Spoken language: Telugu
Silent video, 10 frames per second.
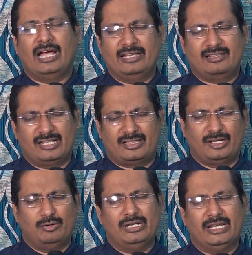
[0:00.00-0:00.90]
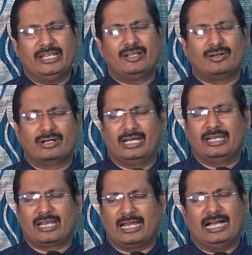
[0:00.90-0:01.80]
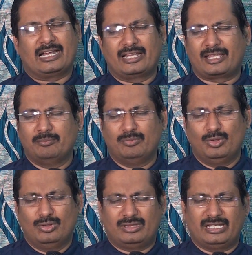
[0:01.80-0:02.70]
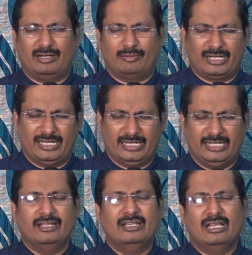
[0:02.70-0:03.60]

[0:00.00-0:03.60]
అయితే ఈ తెగుళ్ళన్నీ కూడా నీ రాకడికి ముంగుర్తిగా ఉన్నాయని